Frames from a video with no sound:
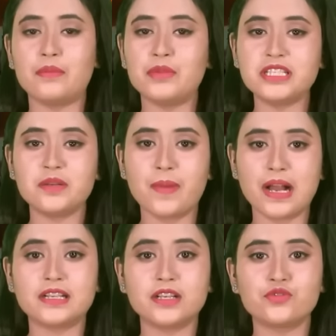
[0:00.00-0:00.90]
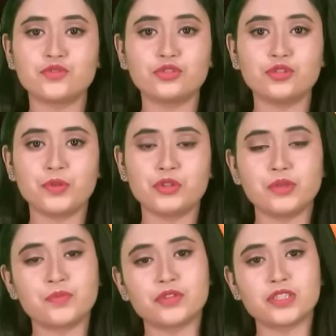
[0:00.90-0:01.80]
হামাসের পাল্টা
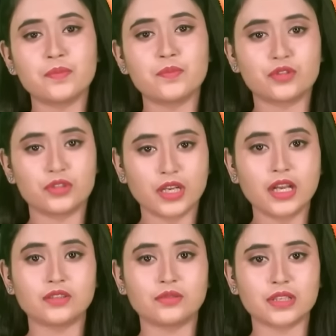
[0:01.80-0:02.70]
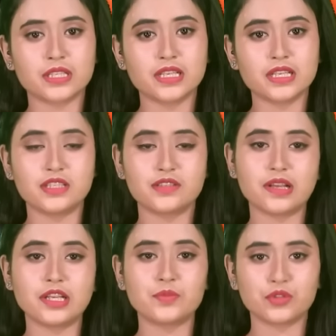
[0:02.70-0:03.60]
যুদ্ধবিরতি প্রস্তাব প্রত্যাখ্যান করেছেন
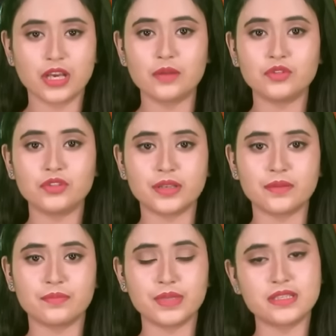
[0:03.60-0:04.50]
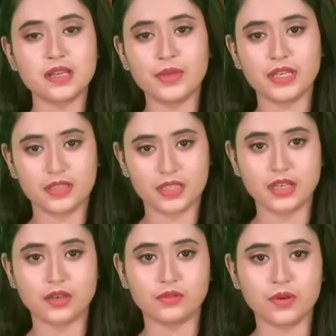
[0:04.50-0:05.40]
ইসরায়েলের প্রধানমন্ত্রী বেঞ্জামিন
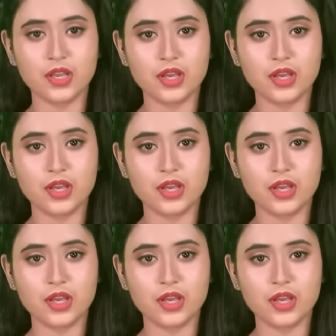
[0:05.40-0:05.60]
নেতানিয়াহু